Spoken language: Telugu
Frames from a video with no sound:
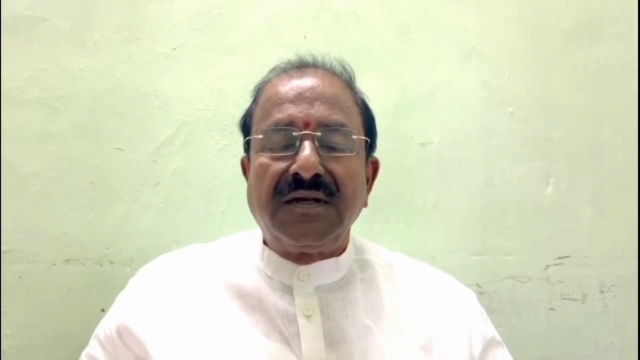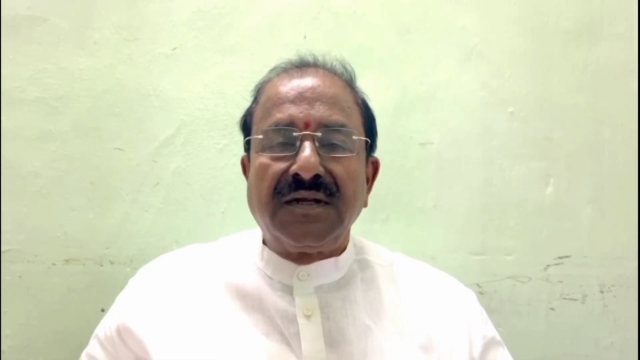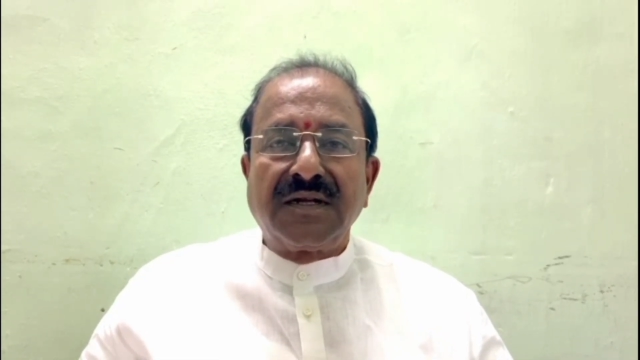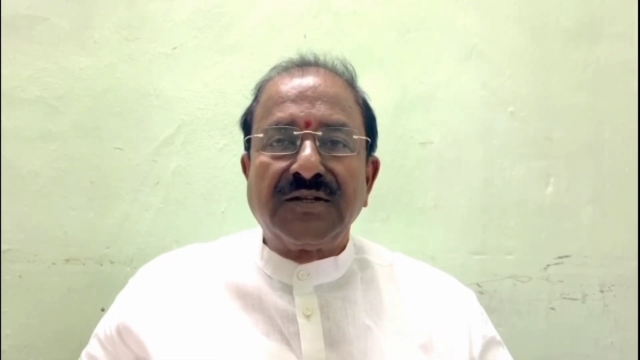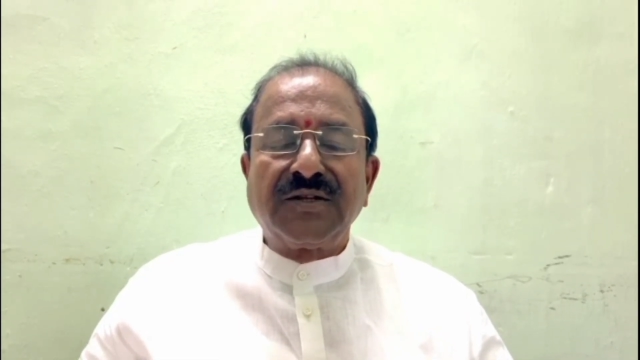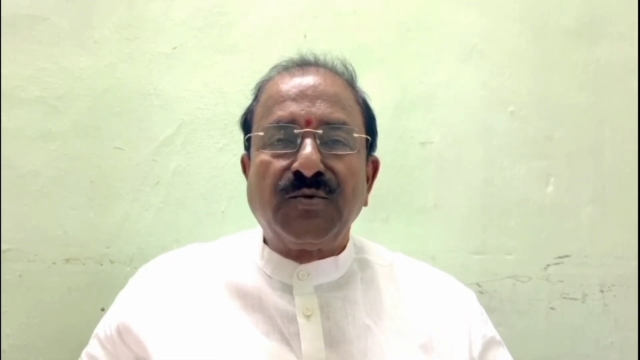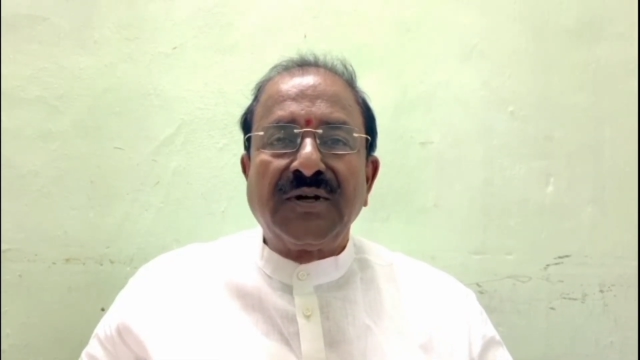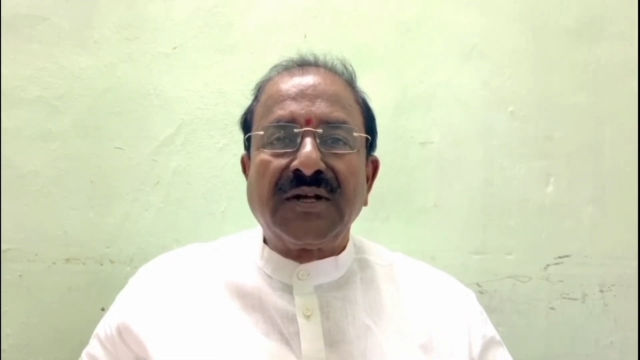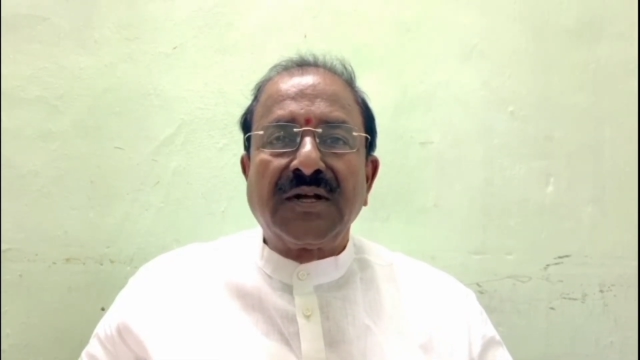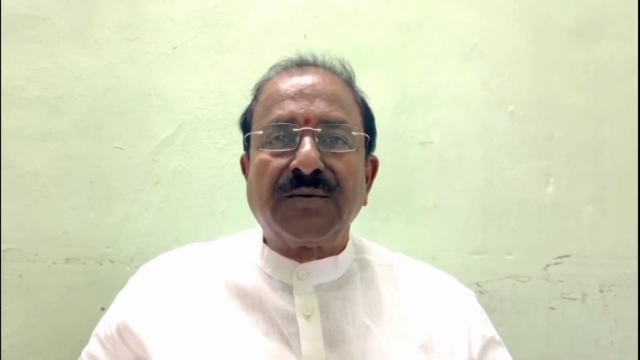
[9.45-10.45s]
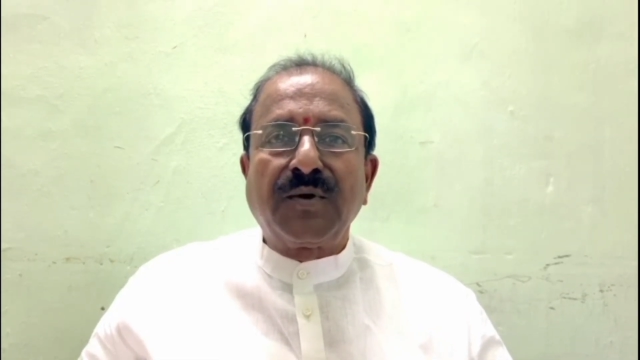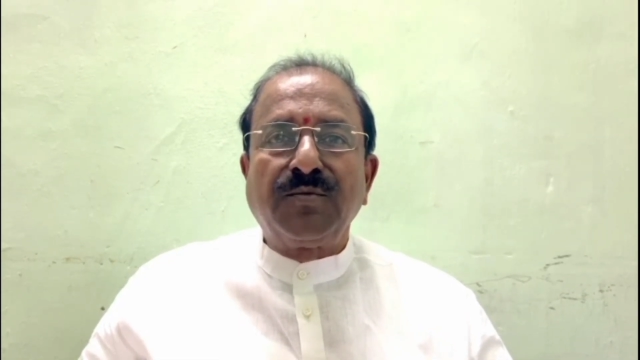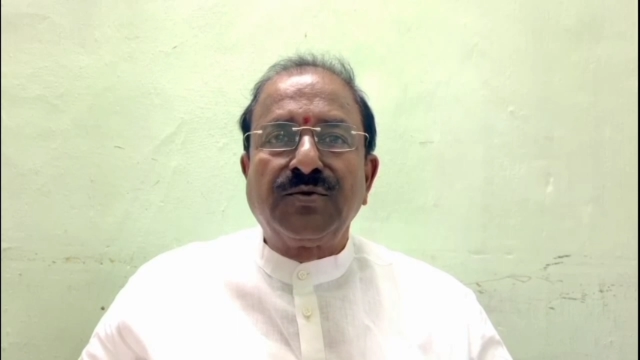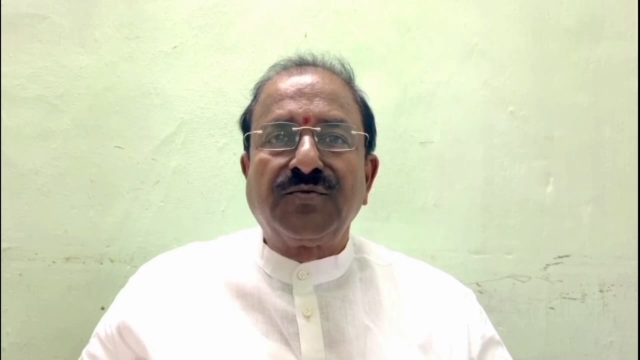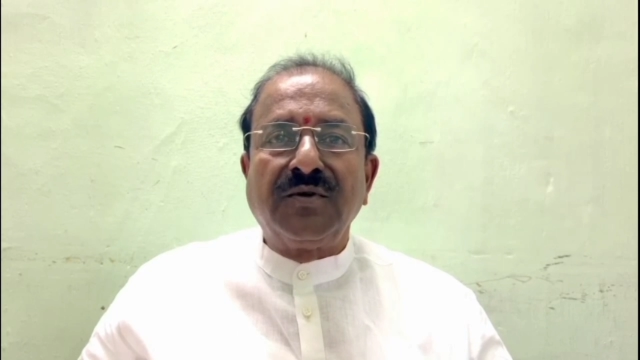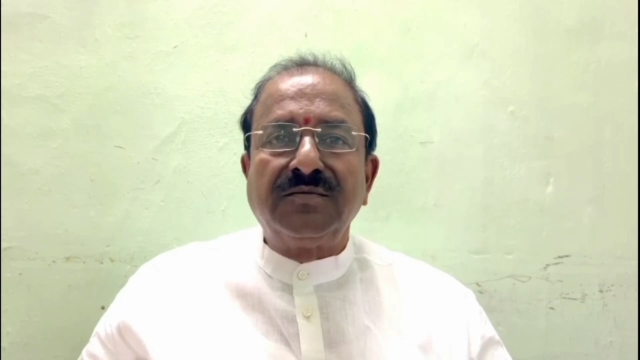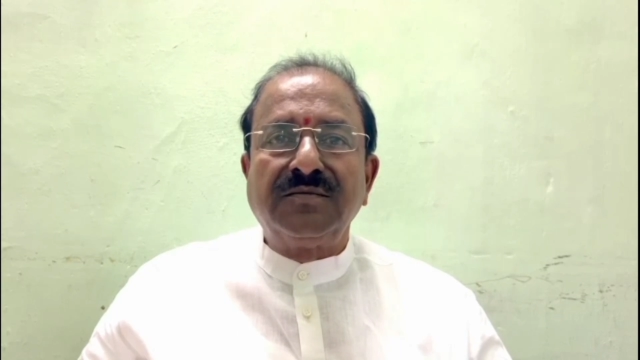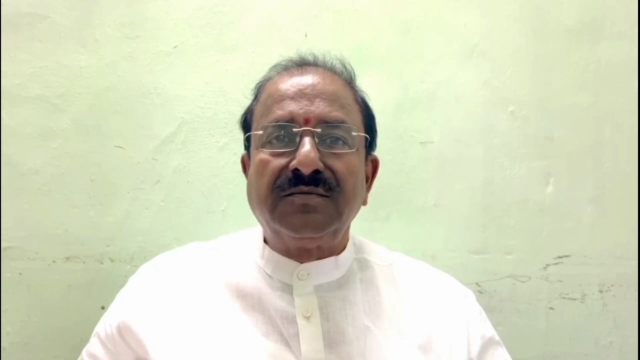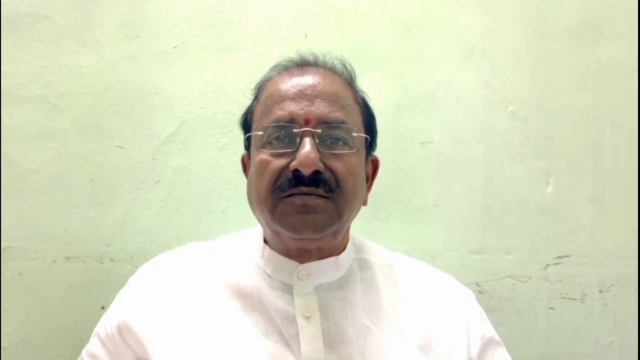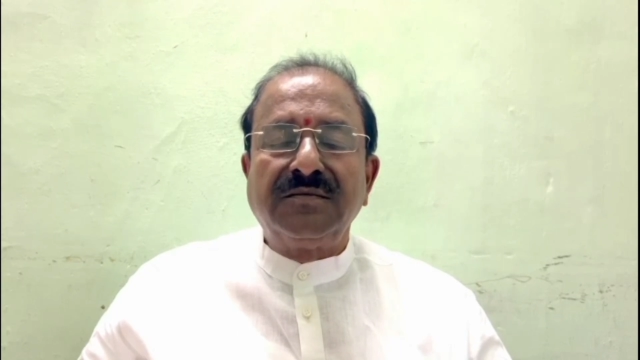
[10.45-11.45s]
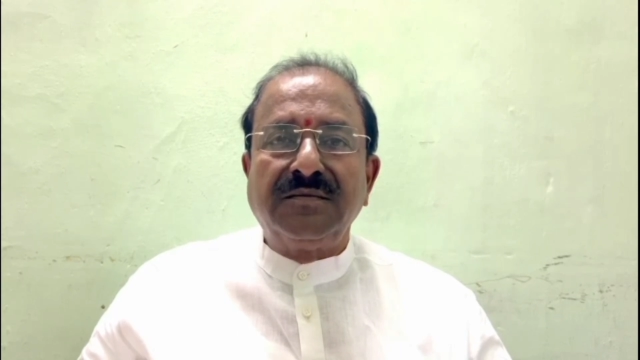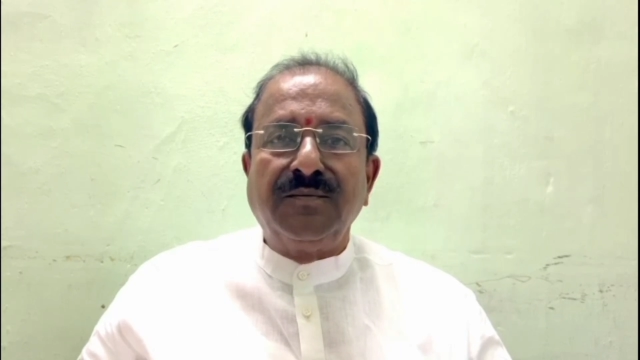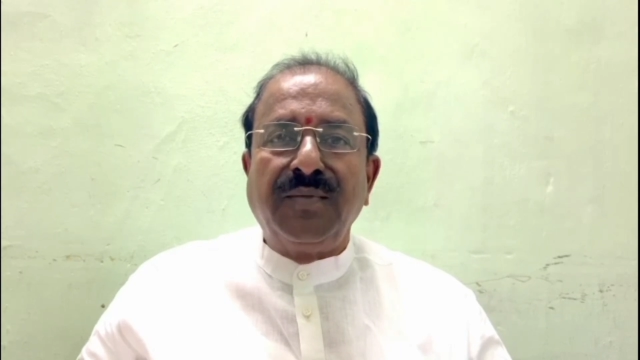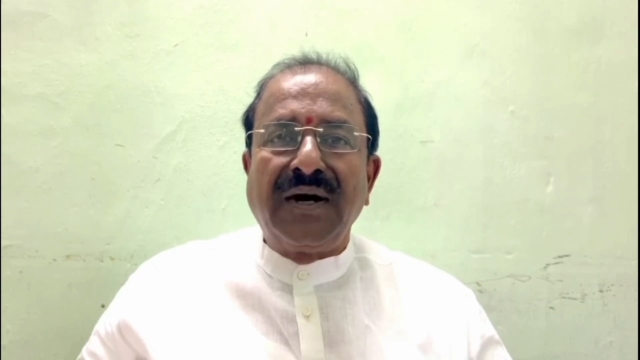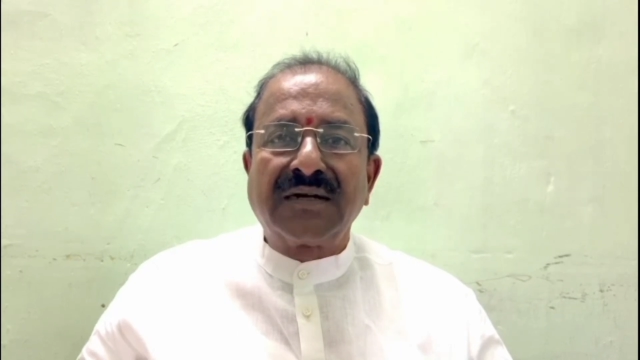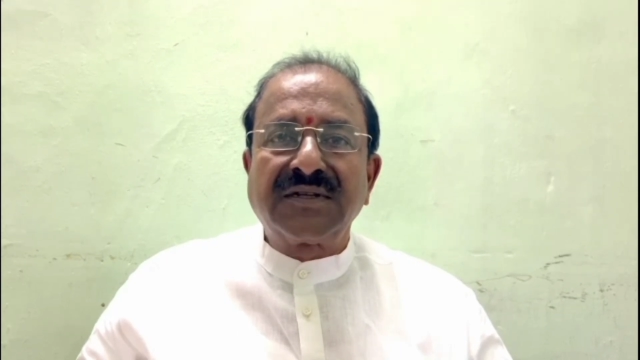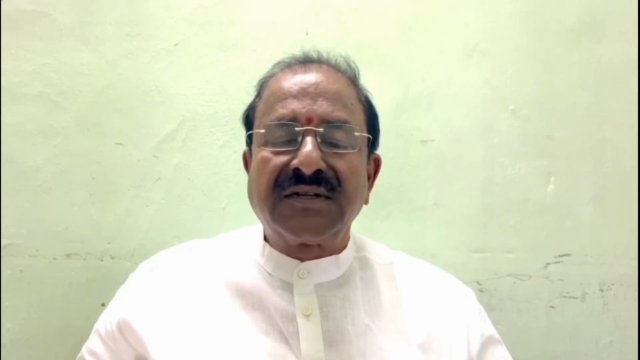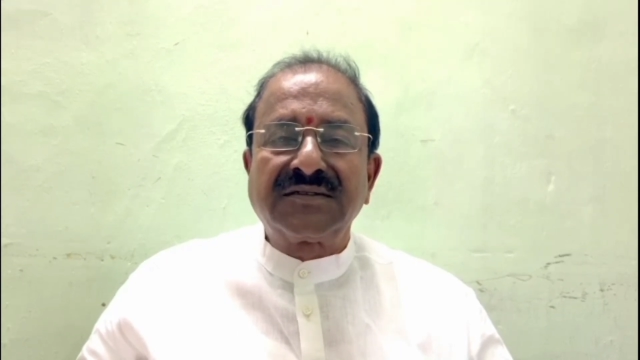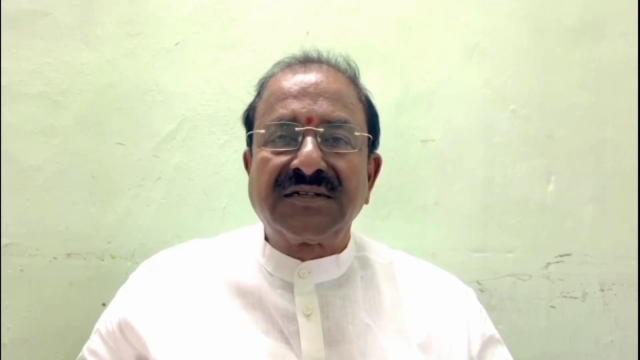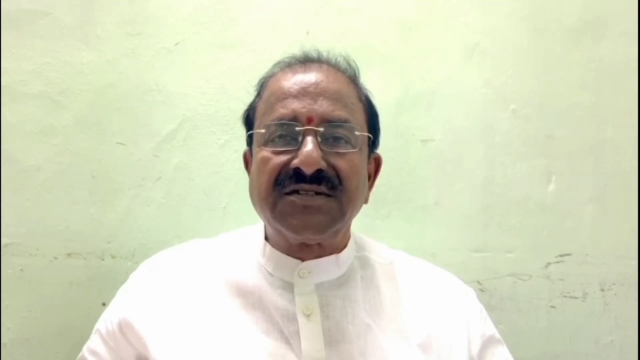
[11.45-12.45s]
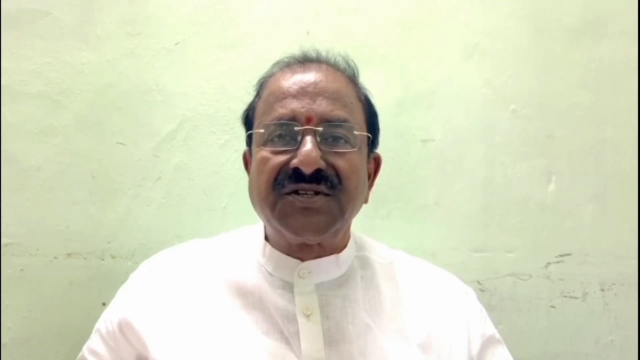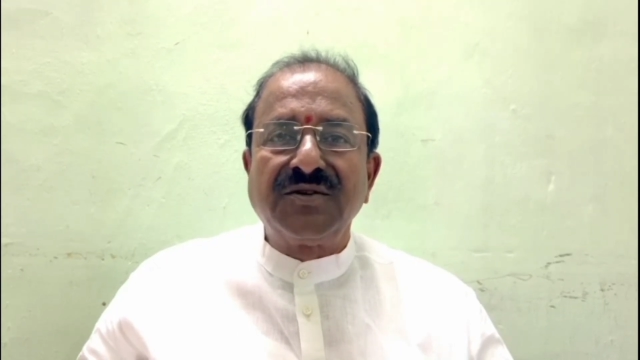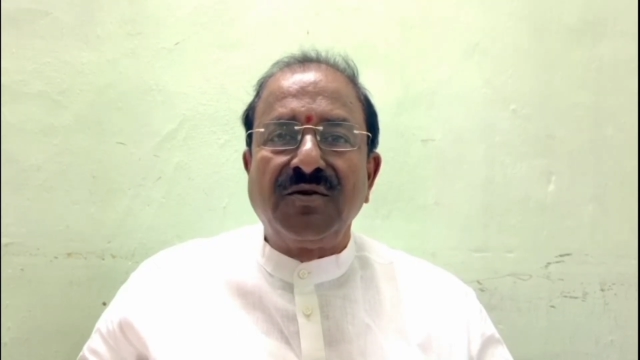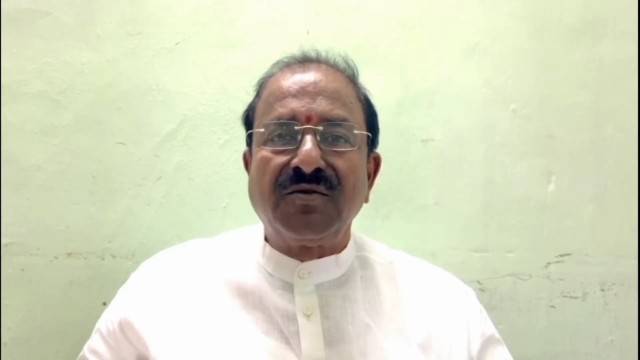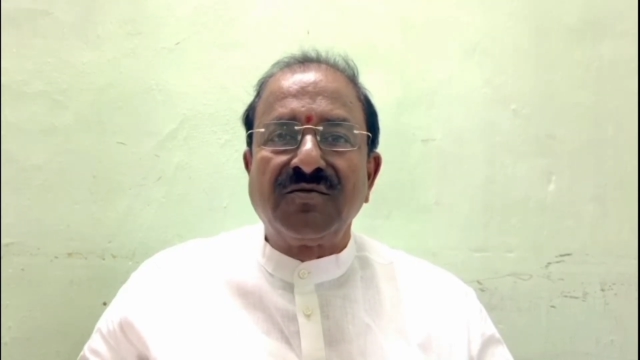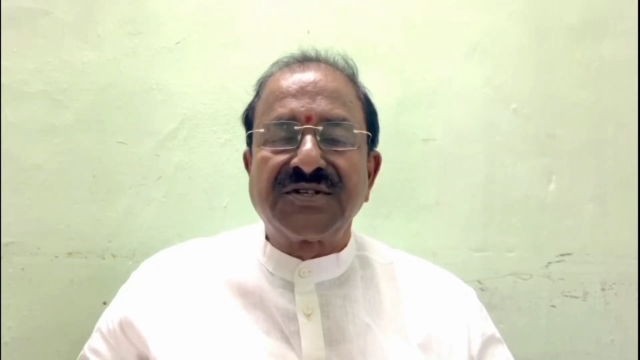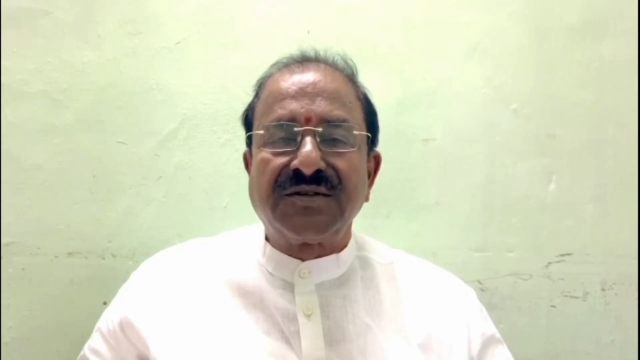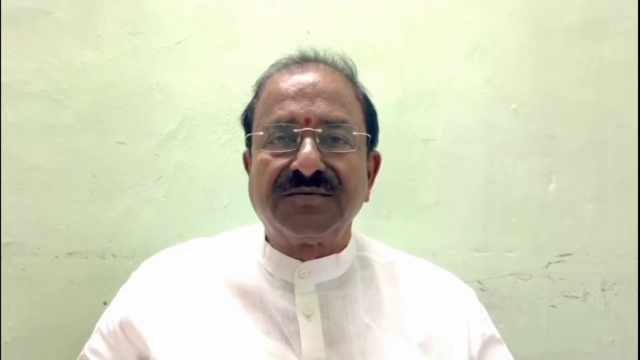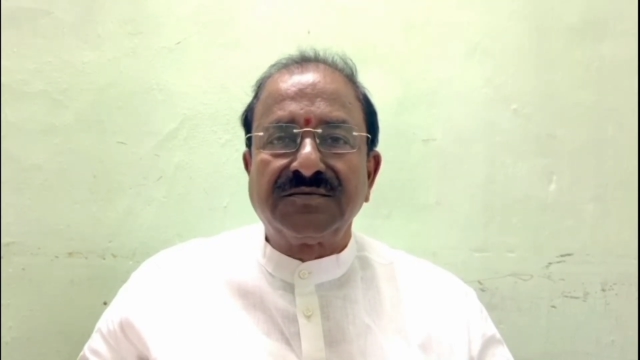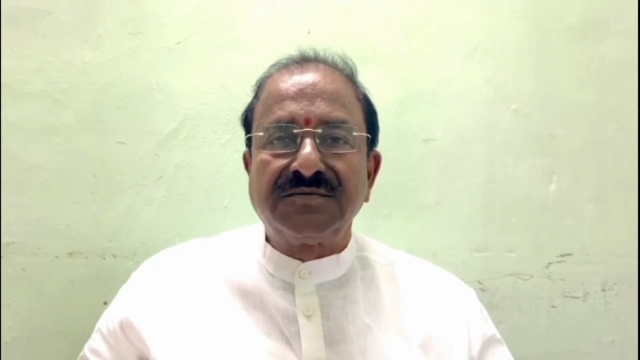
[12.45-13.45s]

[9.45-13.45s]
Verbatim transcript: నరేంద్ర మోడీ గారి ప్రభుత్వం భారతరత్న ఇచ్చి గౌరవించడం